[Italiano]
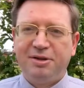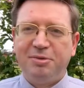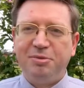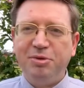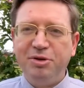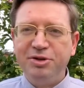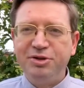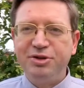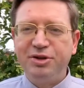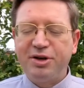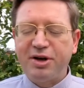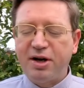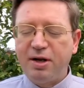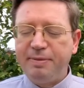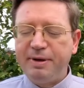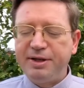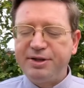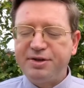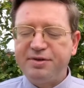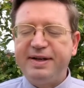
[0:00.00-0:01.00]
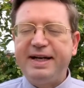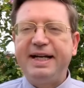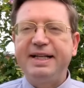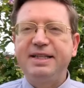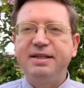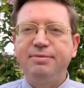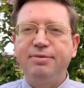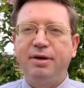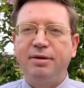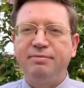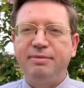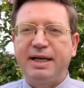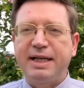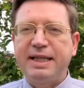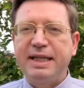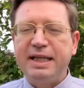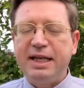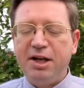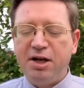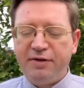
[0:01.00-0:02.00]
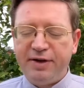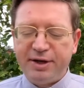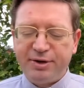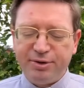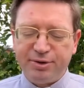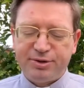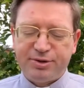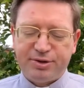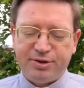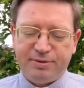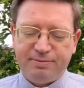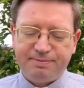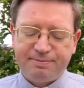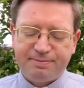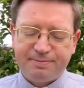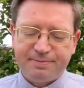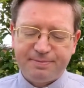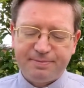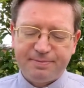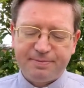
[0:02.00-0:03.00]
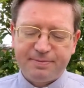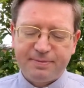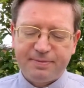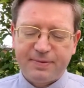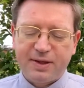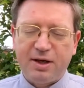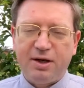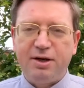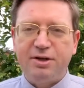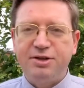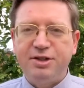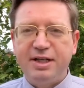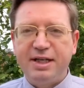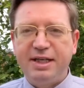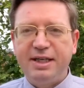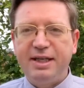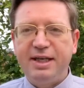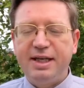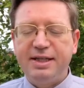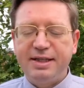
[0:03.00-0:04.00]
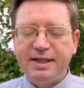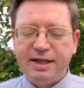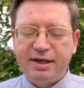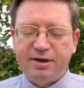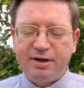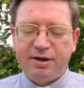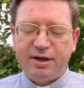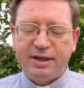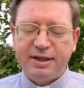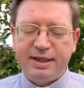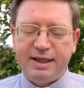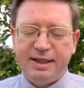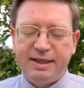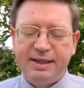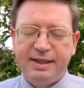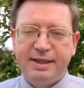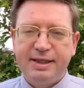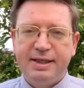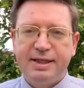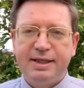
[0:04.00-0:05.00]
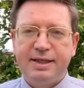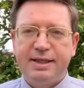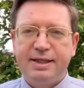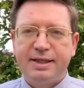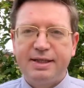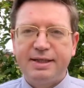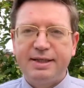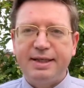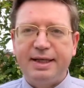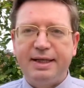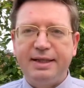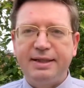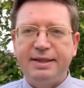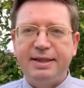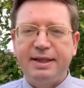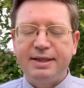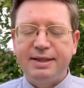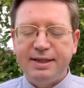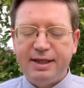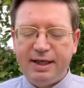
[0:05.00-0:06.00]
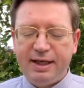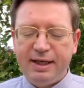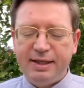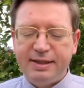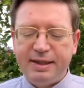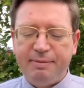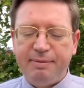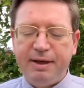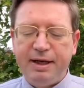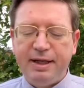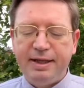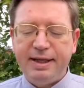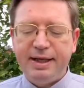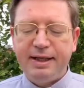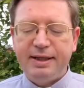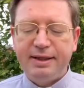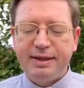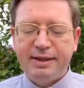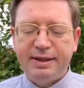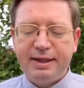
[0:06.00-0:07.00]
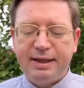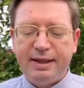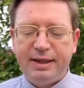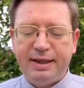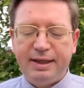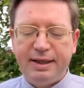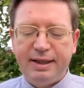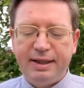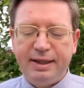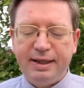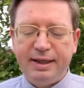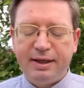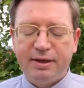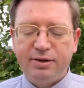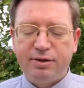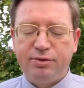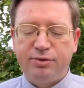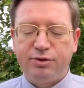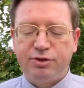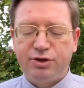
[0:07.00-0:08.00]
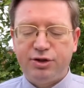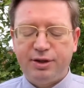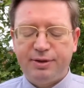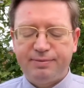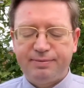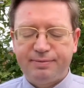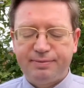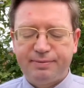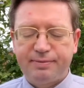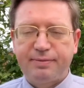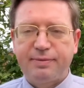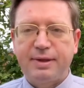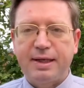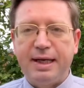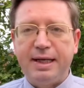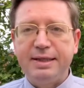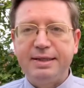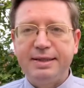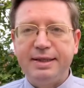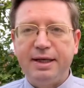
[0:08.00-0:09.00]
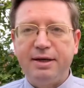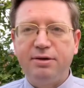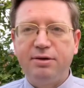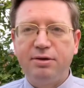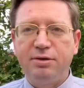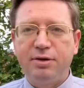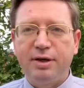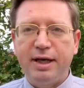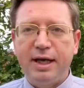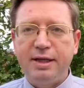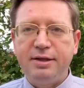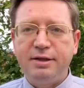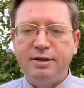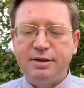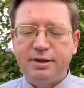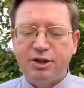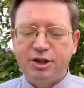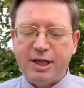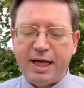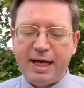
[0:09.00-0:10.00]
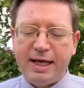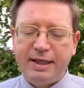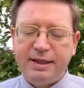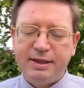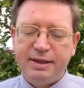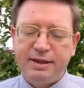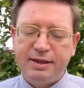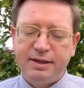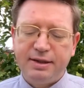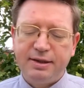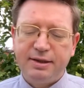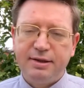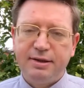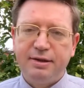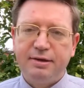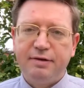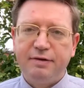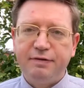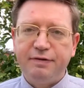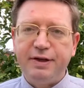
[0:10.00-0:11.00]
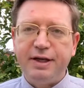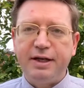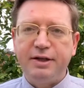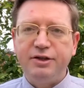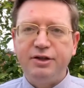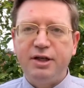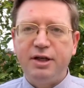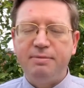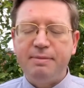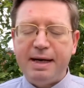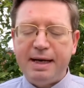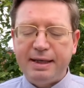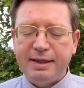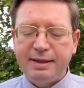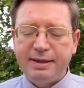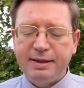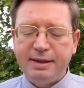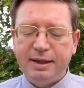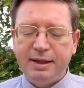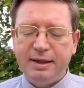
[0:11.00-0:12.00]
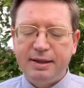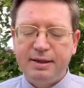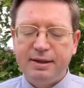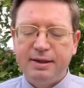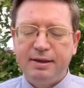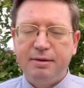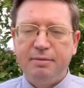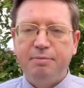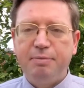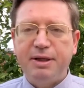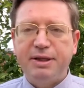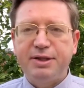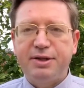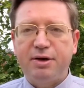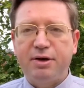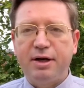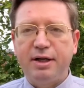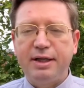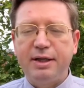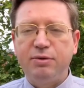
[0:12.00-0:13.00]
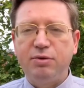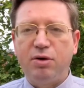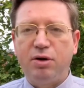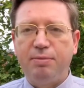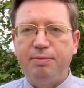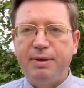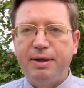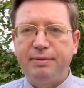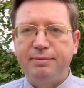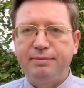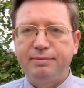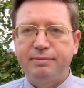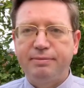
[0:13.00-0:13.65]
Buongiorno, bentrovati, buon martedì 9 agosto. Oggi la Chiesa ricorda Santa Teresa Benedetta della Croce, al secolo Edith Stein, vergine martire, patrona d'Europa.